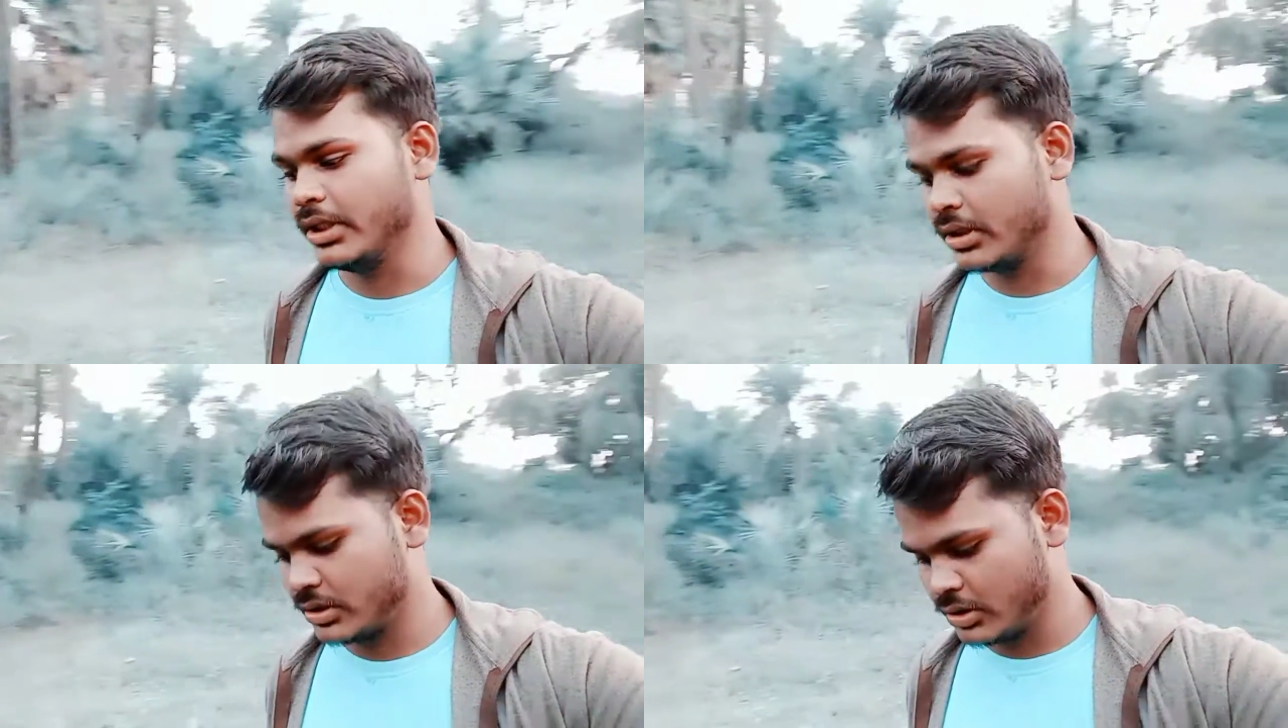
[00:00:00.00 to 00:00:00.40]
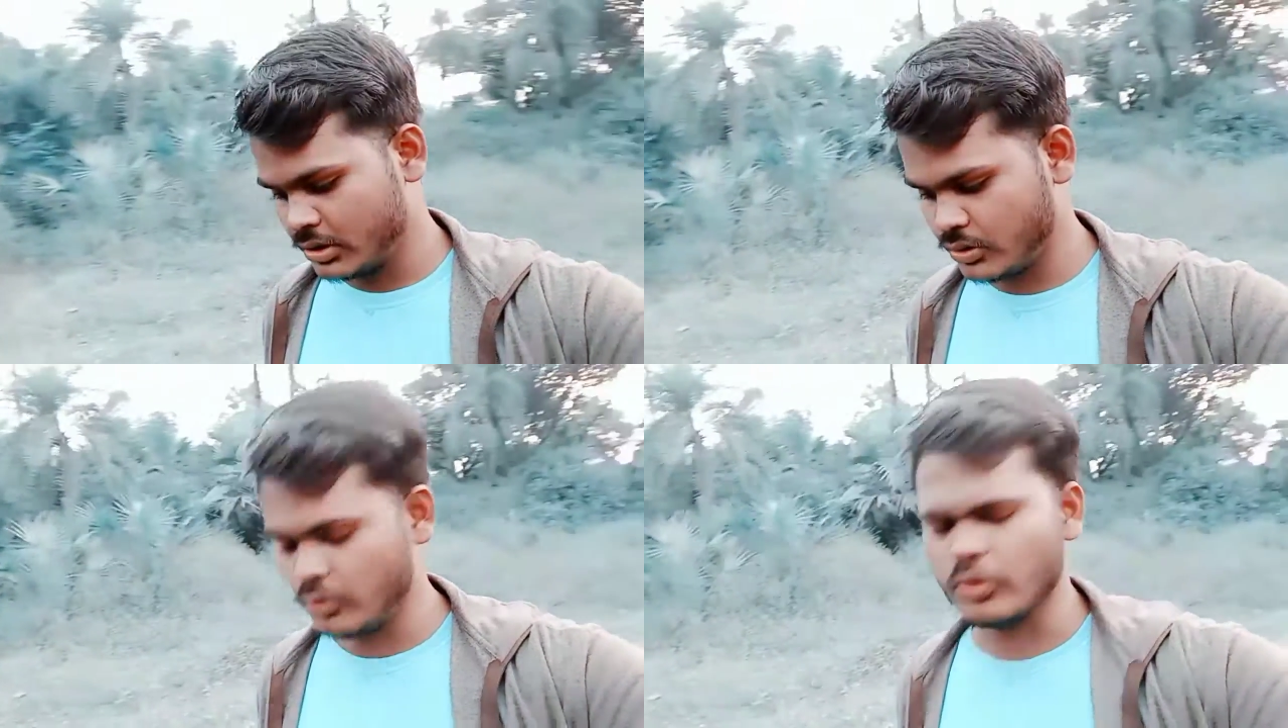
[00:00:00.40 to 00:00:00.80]
एक
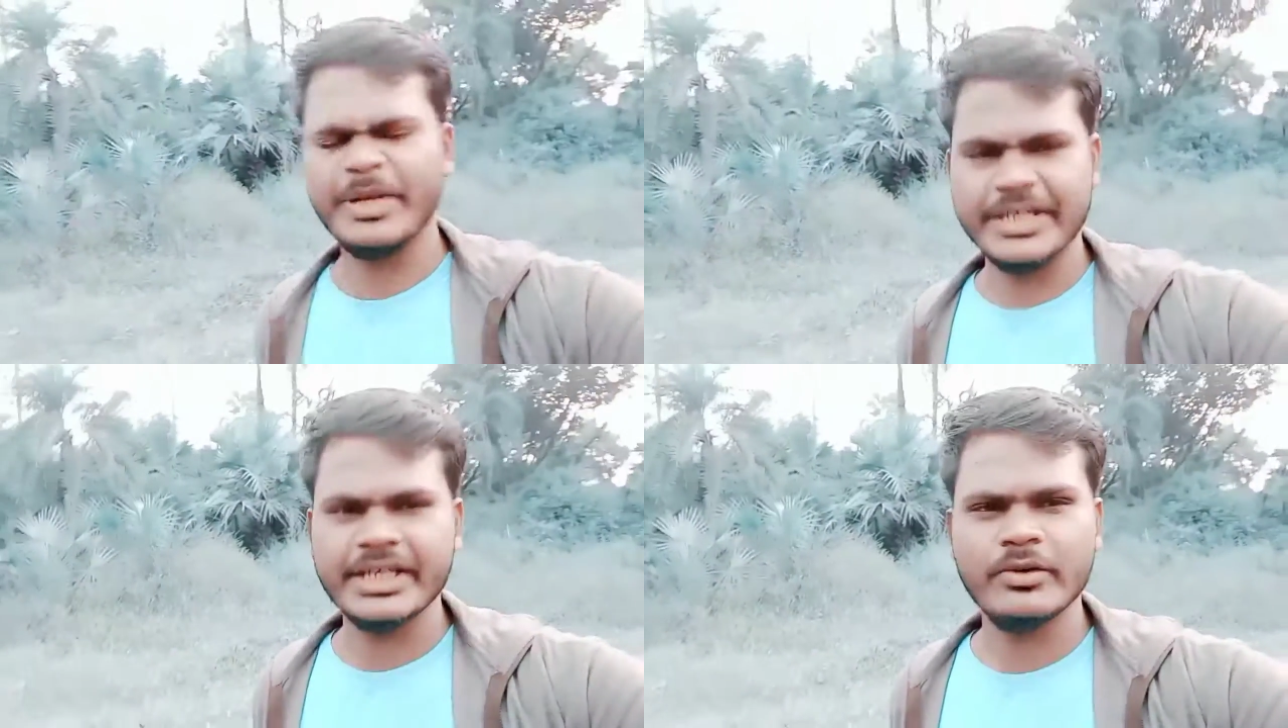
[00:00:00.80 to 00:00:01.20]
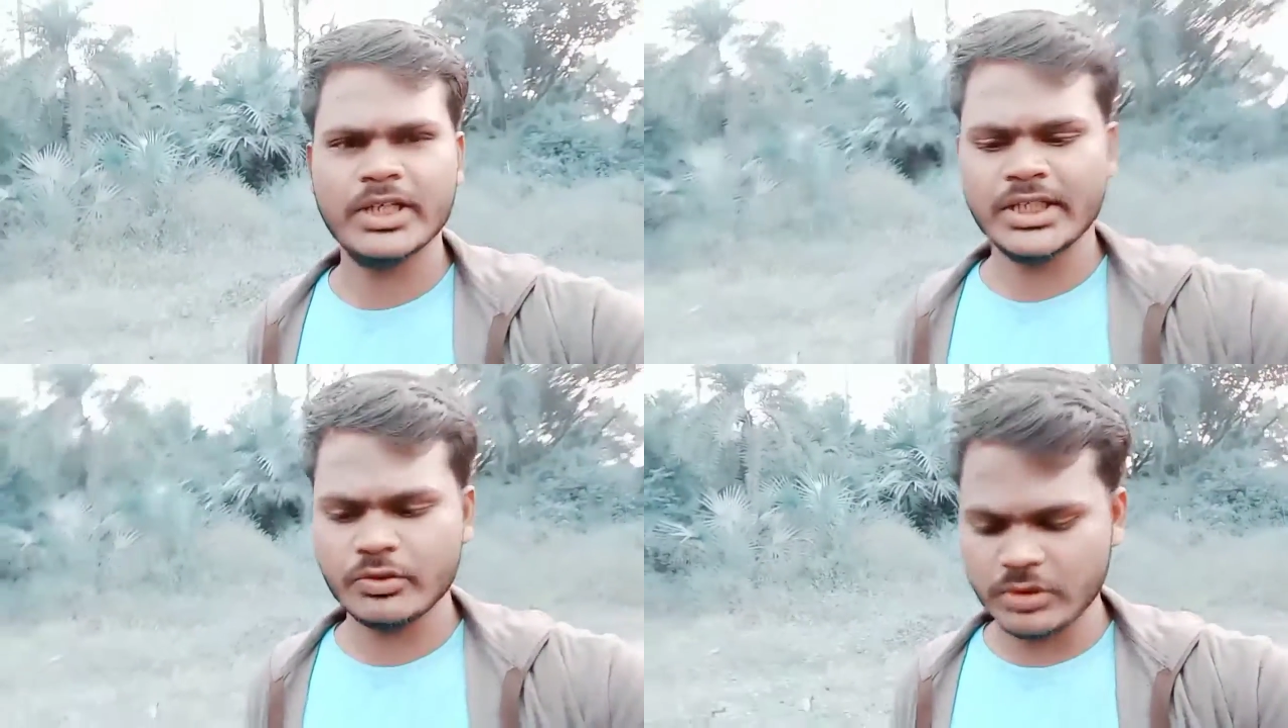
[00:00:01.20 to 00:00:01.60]
लोग बैठे
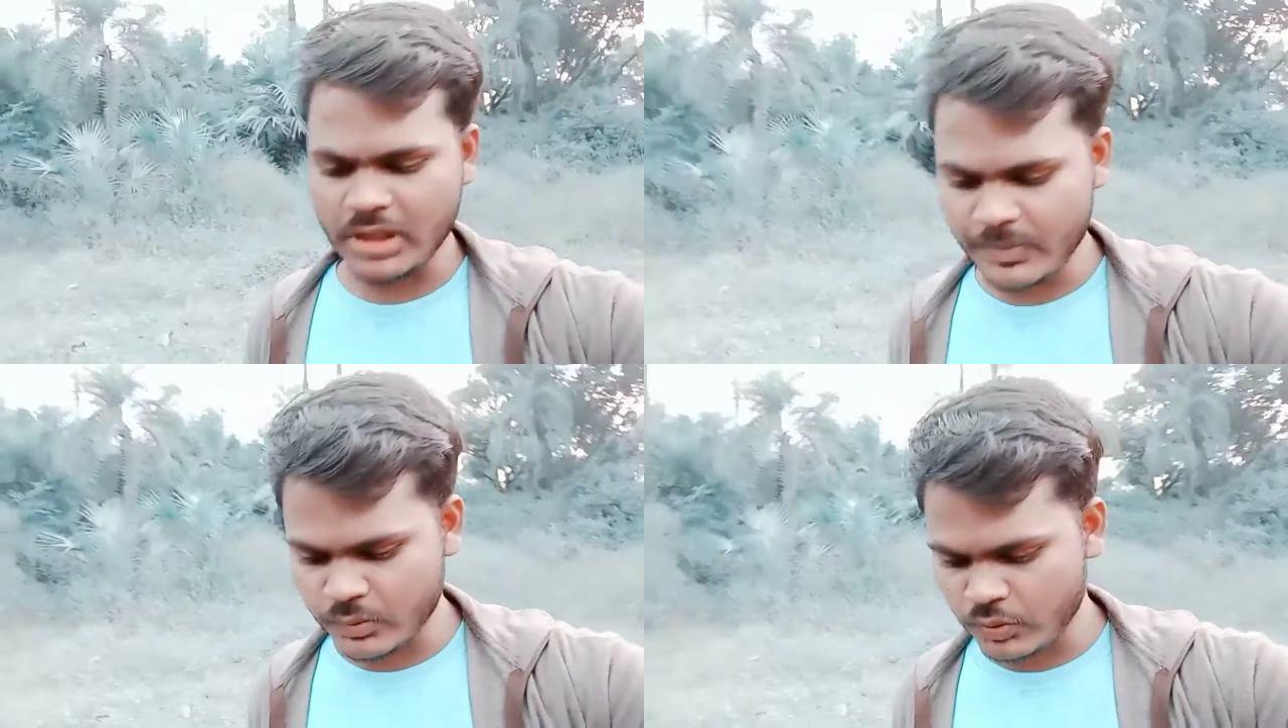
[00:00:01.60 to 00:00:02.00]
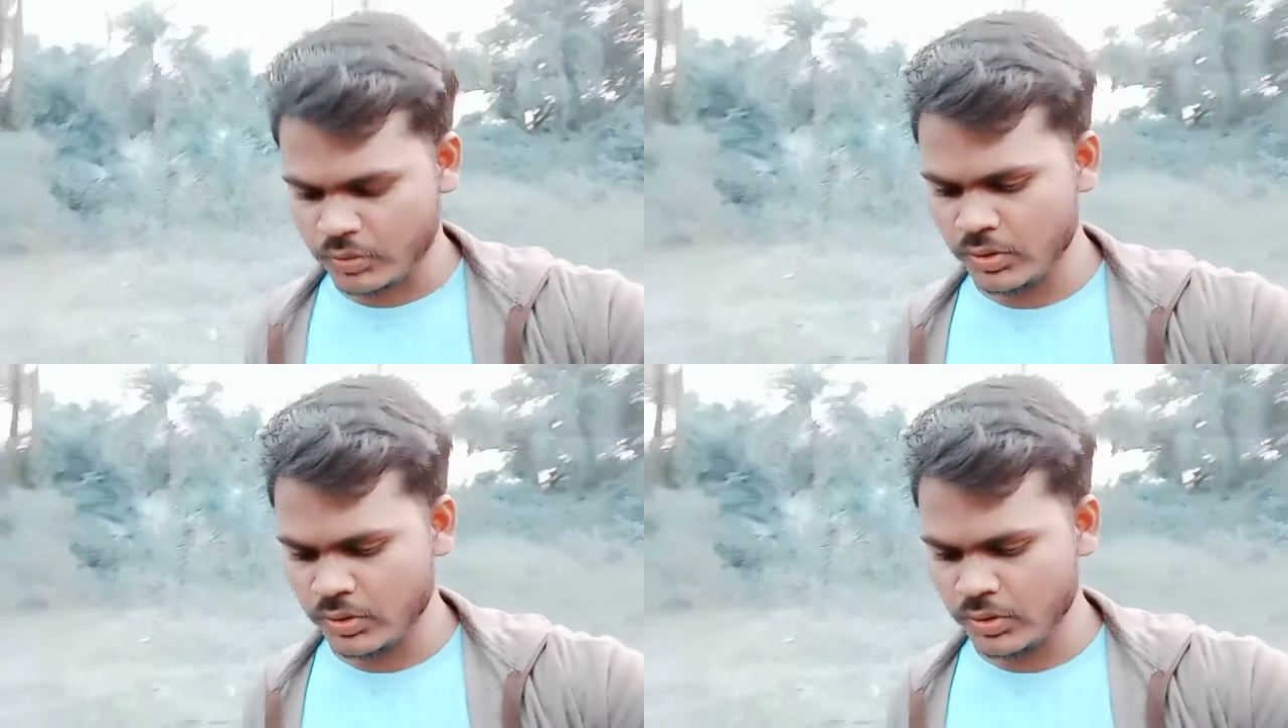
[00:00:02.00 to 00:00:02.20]
होंगे जो कि आपको